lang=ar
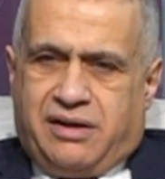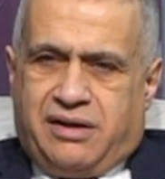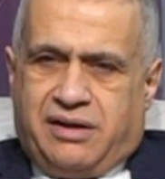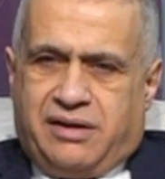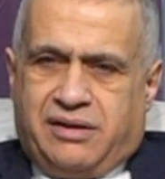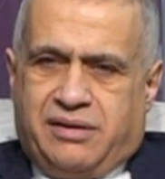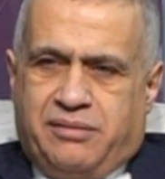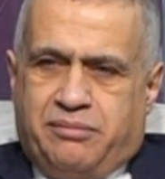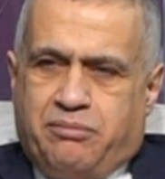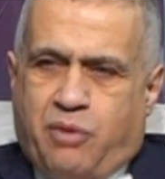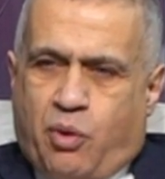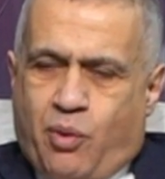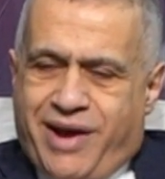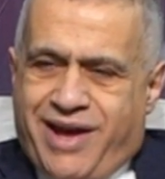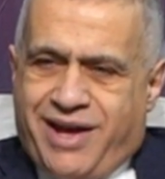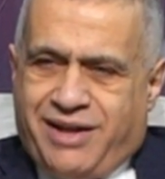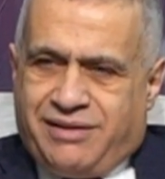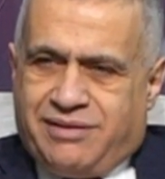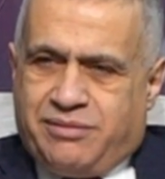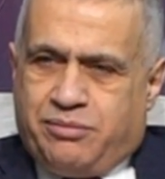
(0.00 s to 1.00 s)
آه،
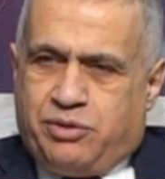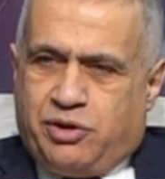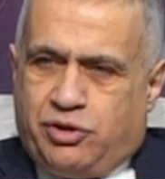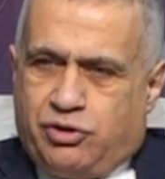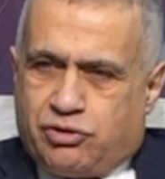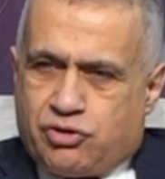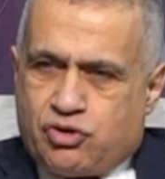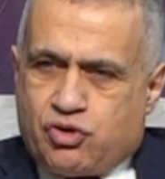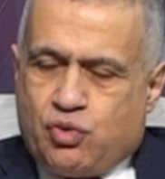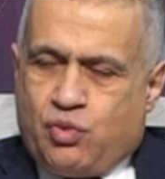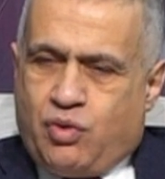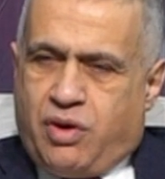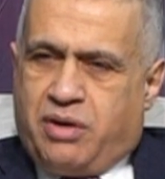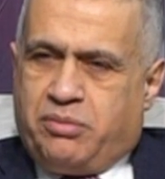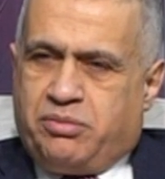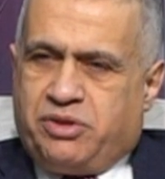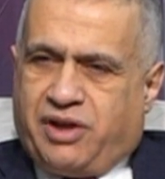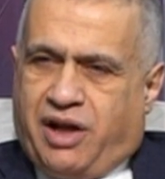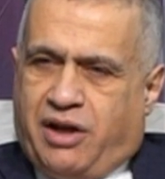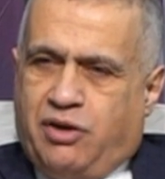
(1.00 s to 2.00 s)
مواد
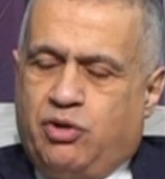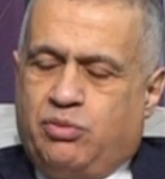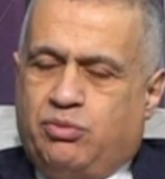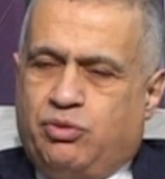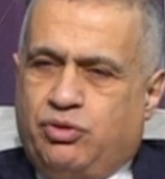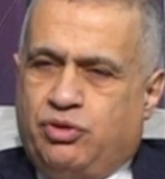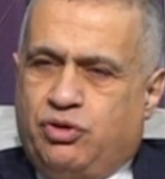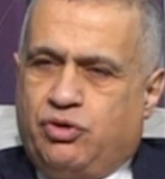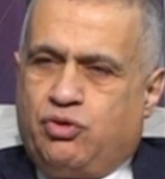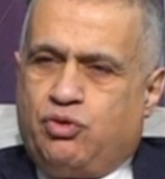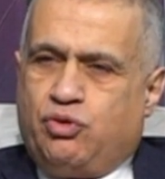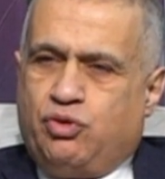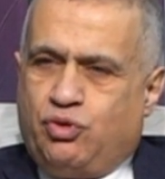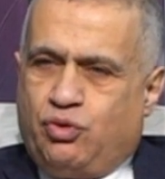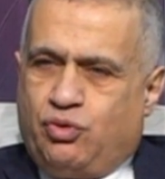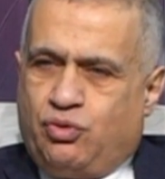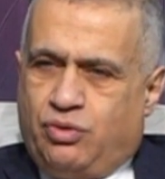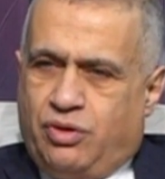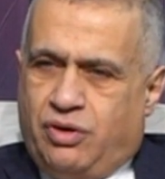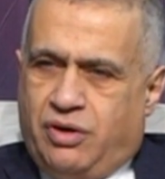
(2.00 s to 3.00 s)
بيدرسوها بتعلمهم
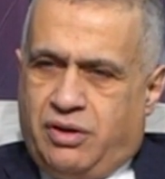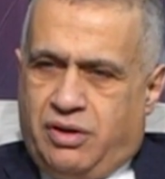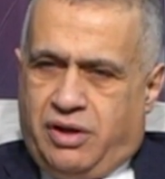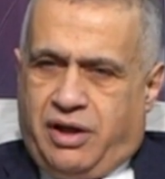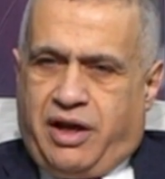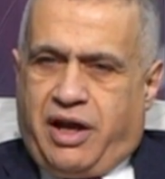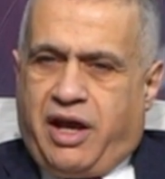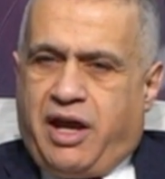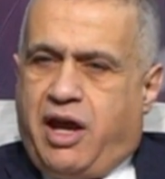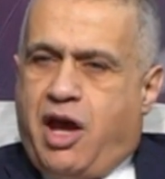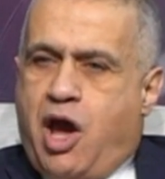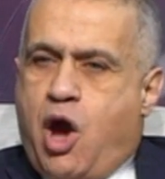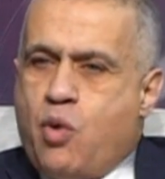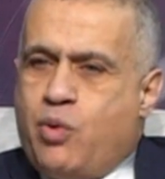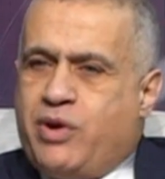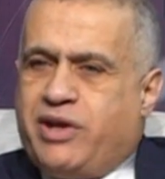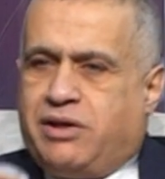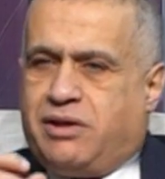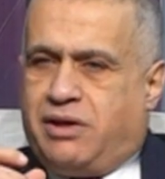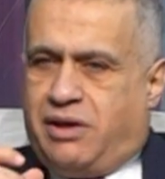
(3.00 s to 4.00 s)
يكونوا
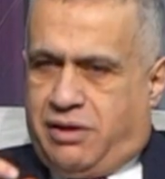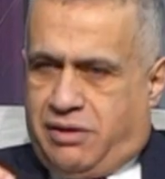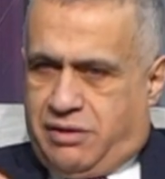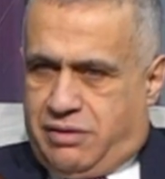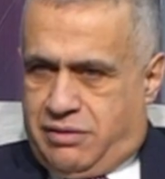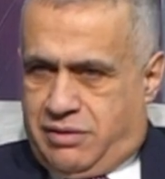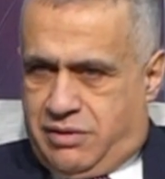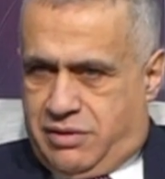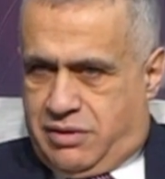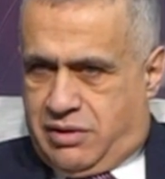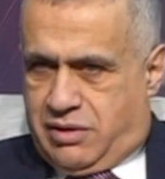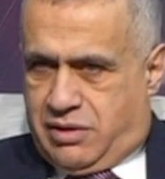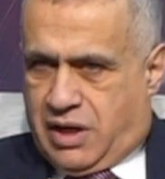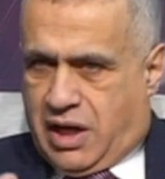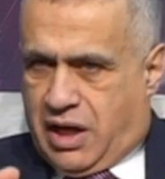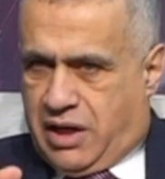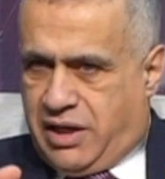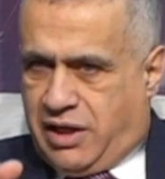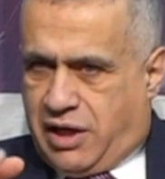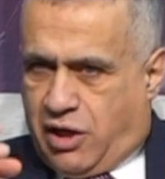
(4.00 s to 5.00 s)
حقاويه نعم
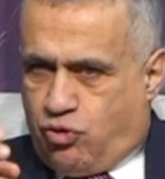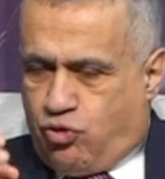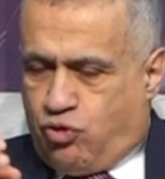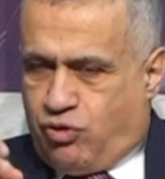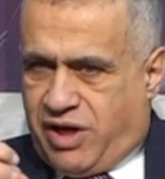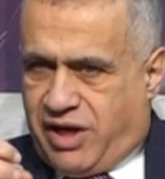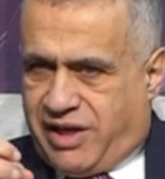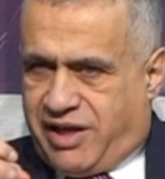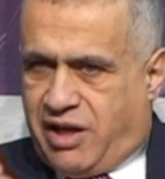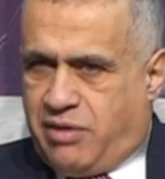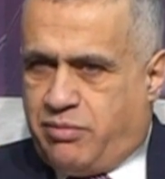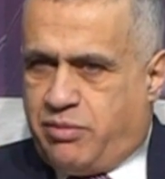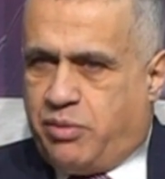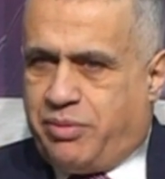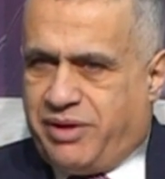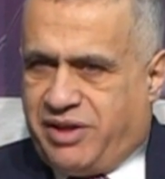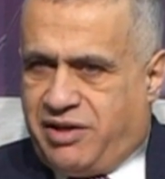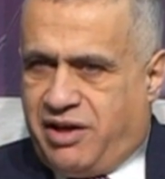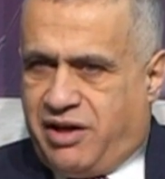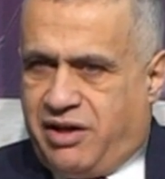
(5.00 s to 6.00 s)
خلينا نقول
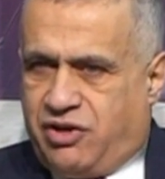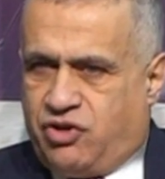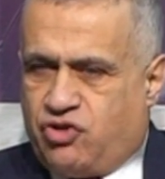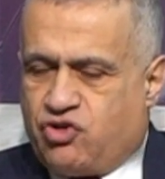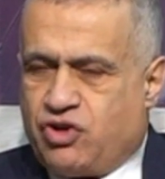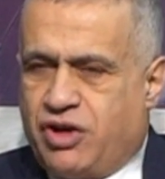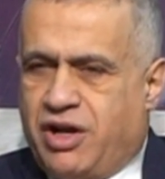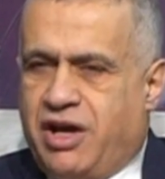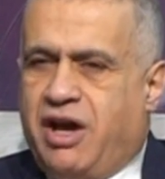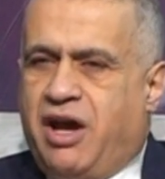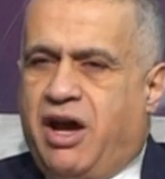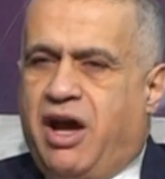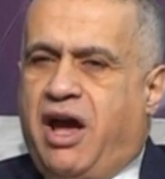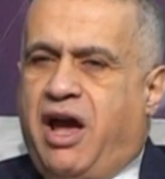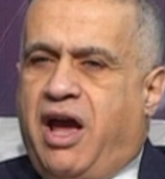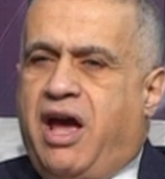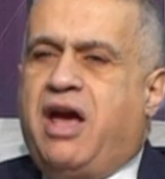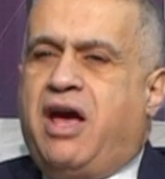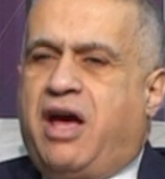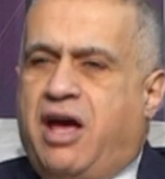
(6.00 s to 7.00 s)
الكلمه بالدارج
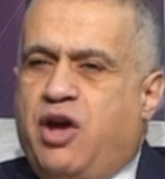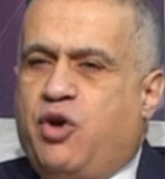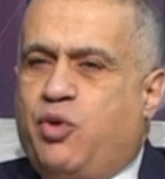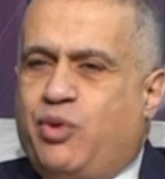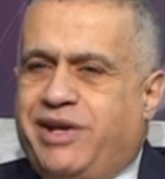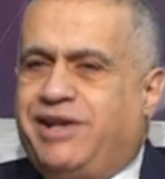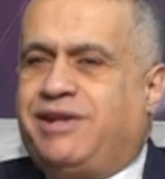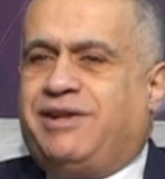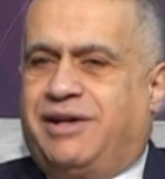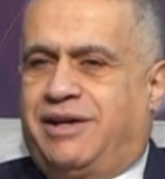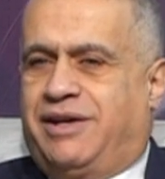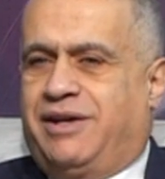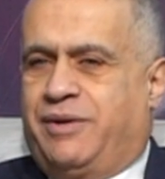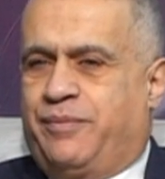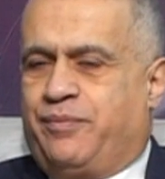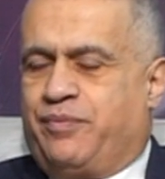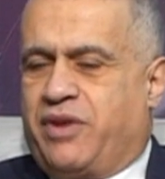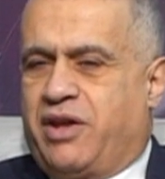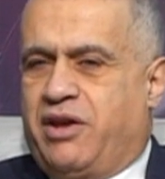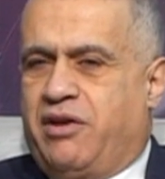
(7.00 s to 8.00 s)
حقاويه
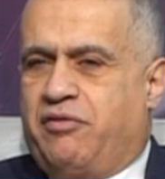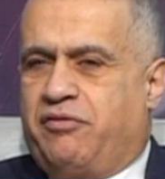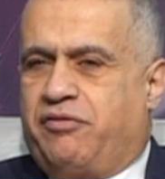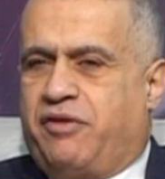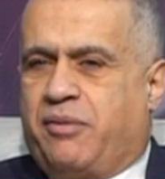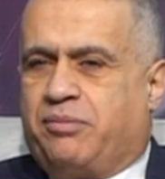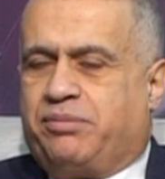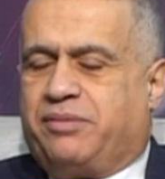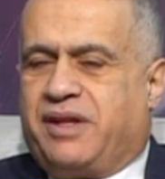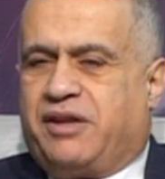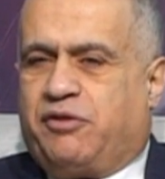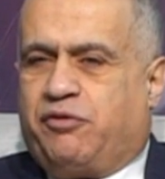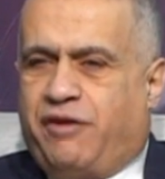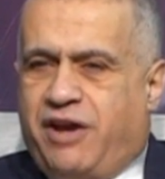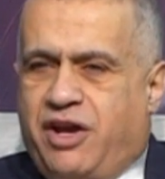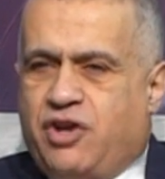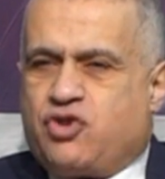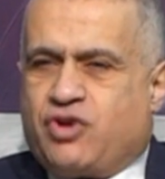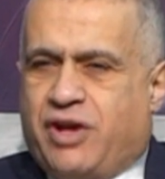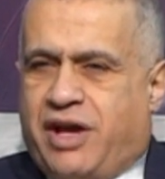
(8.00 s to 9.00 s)

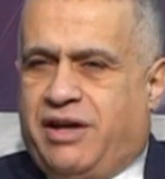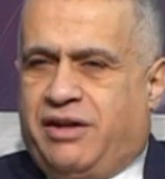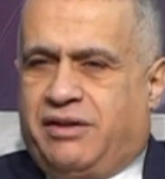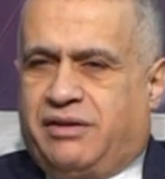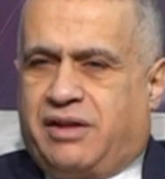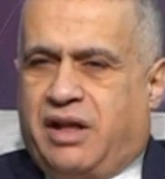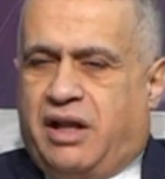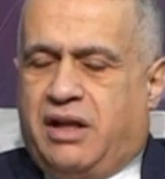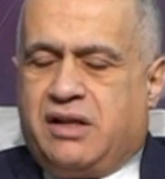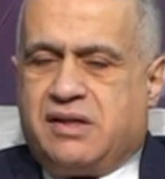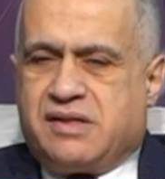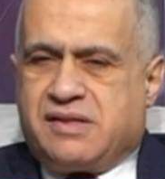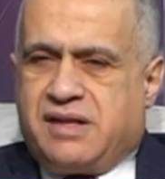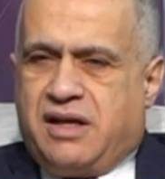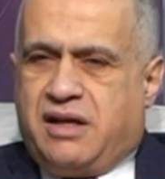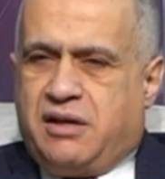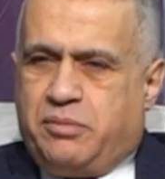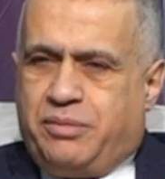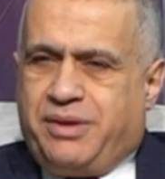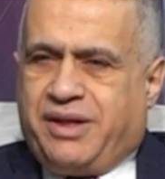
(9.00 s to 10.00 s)
فبتتفاجئ انت
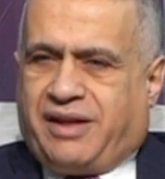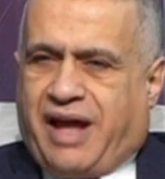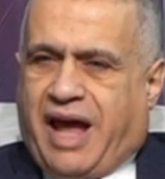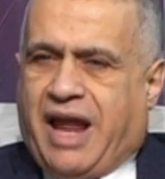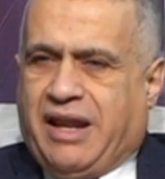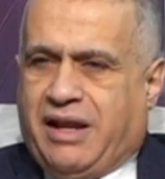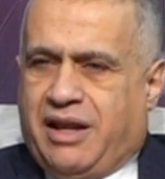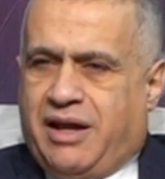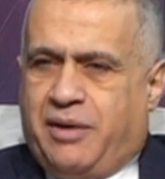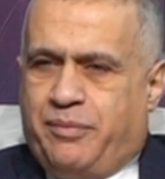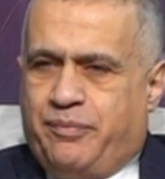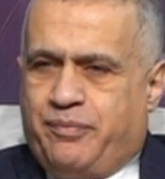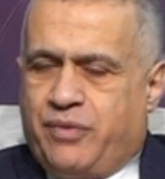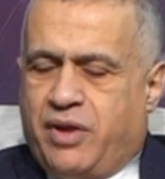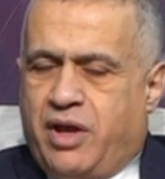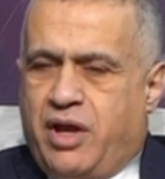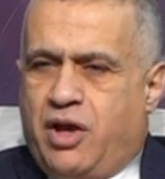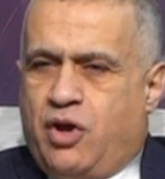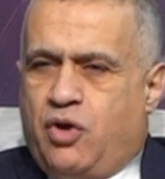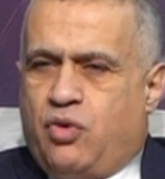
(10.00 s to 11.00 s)
الانسان
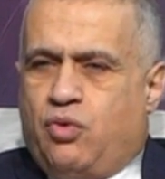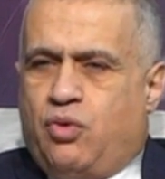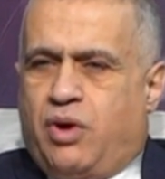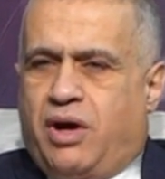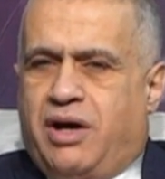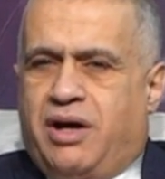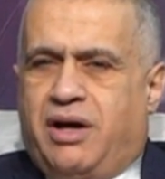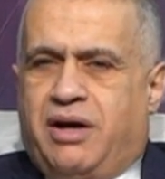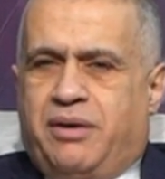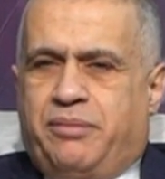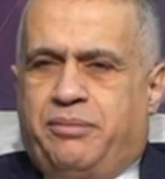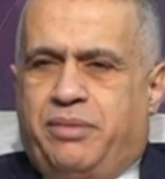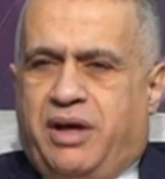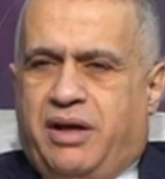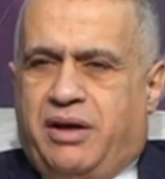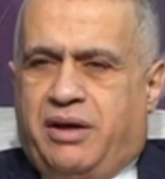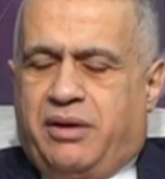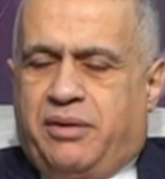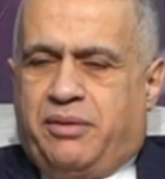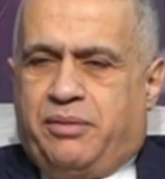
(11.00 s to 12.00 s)
بيتعلم
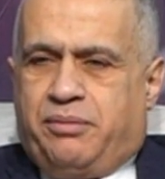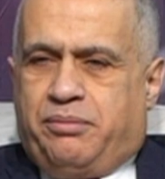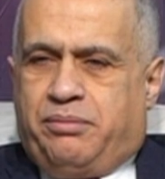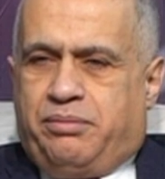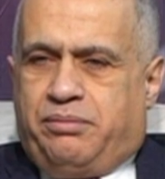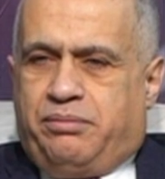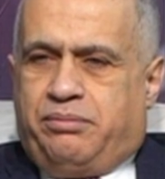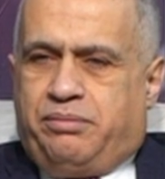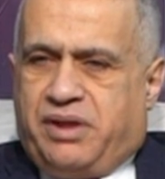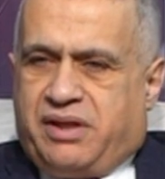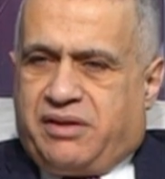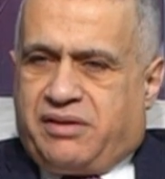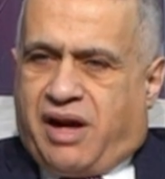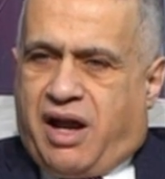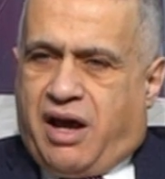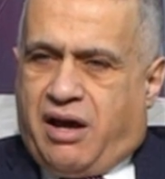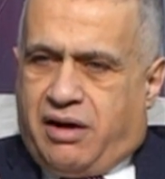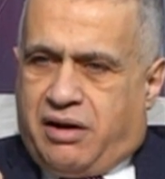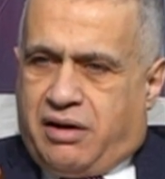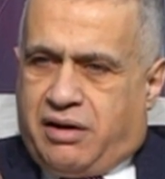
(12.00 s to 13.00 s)

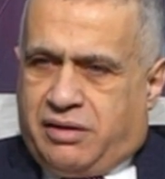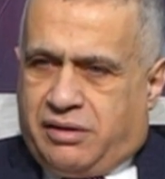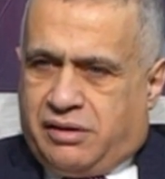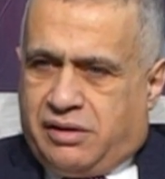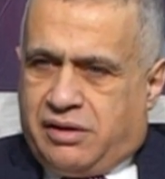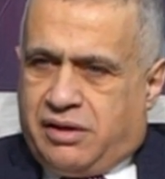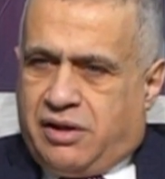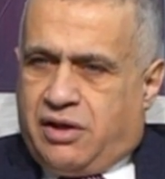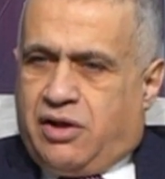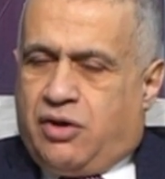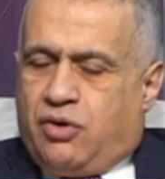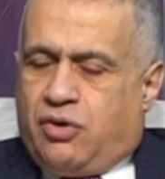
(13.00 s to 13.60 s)
وبيترقى